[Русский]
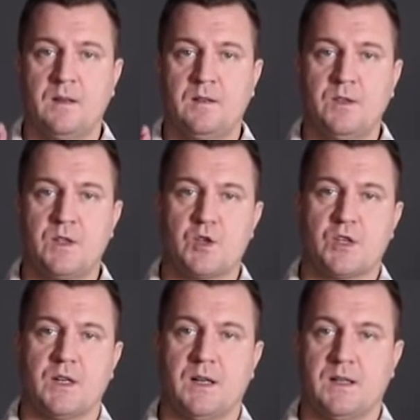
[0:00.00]

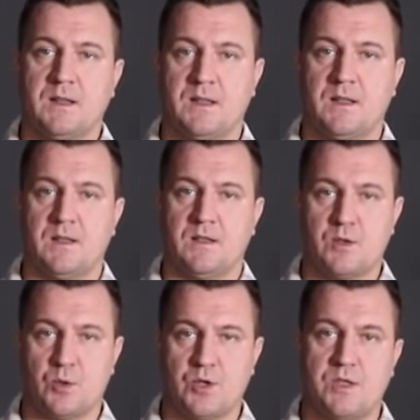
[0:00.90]
выдержка 1
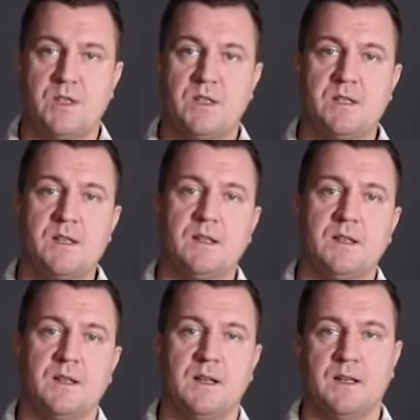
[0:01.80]
160
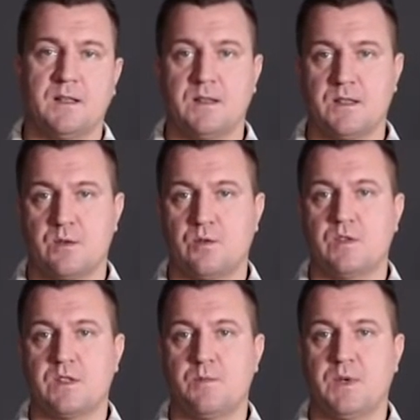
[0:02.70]
или 1
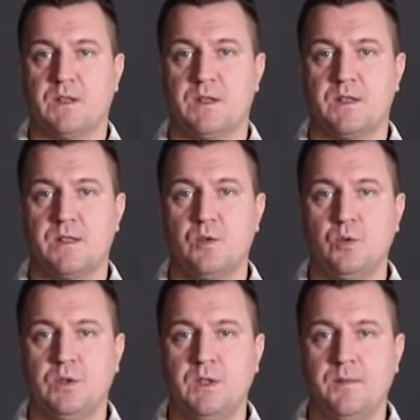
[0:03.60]
125
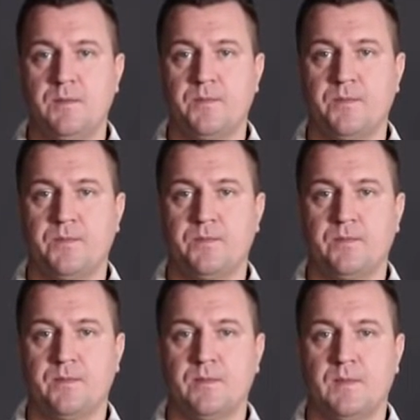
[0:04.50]
секунды
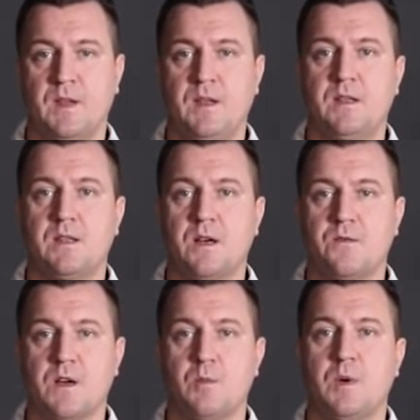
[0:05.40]
и
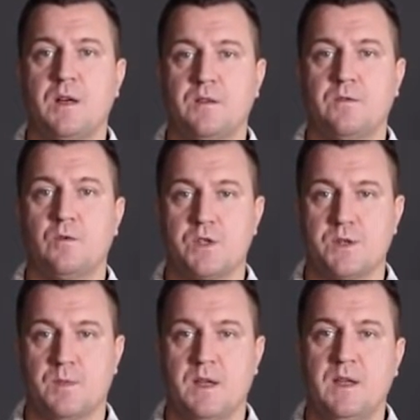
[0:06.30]
диафрагма
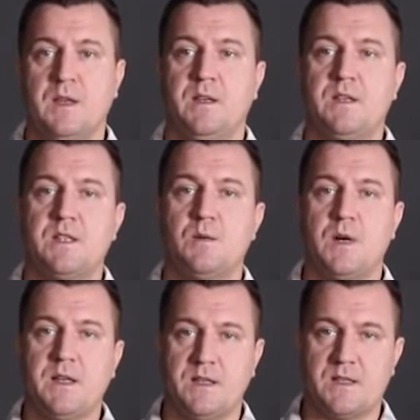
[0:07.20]
F8. И
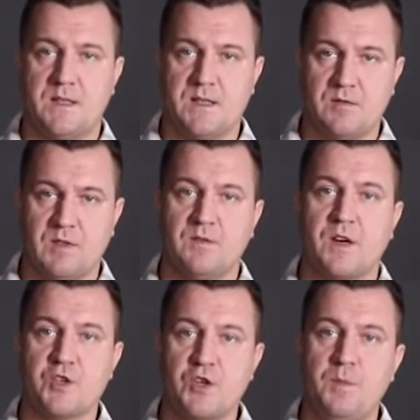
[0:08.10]
снимать, естественно, в
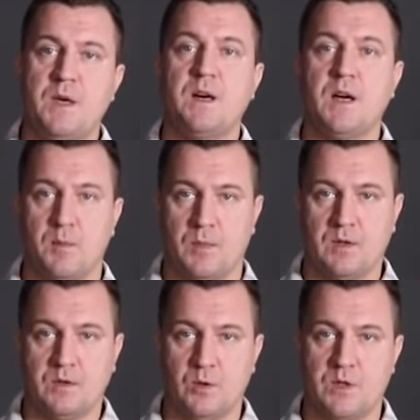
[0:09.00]
режиме M, эм.
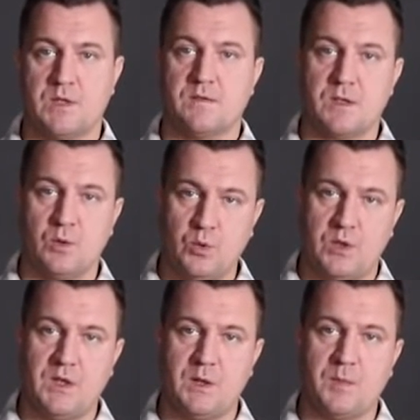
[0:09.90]
То есть в
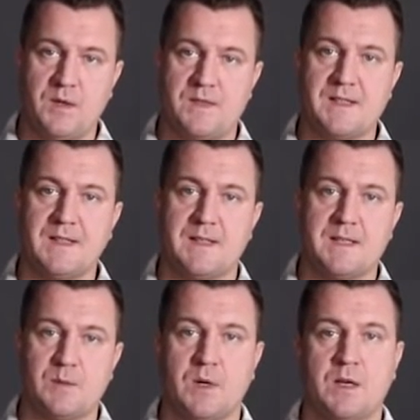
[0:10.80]
студии мы всегда
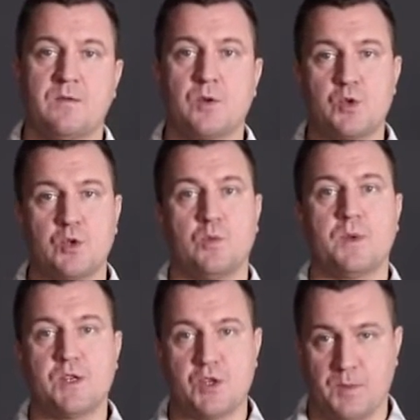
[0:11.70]
снимаем в
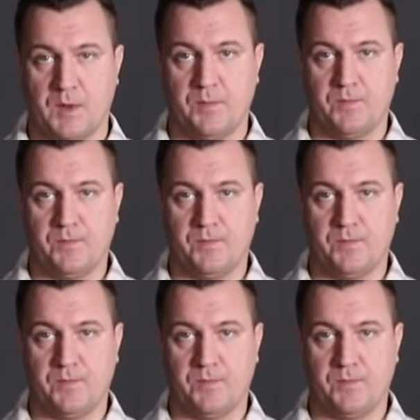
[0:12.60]
ручном режиме.